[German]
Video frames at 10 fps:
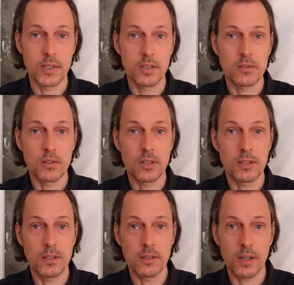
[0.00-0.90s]
Ja, also in,
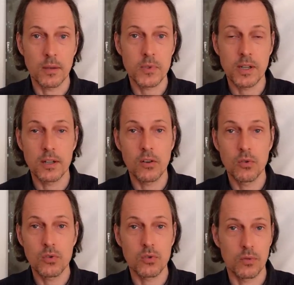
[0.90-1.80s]
da es keine
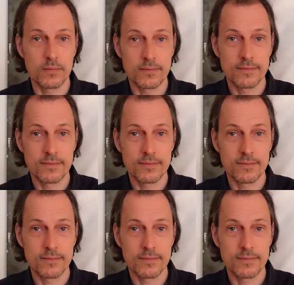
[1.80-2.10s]
Lösung.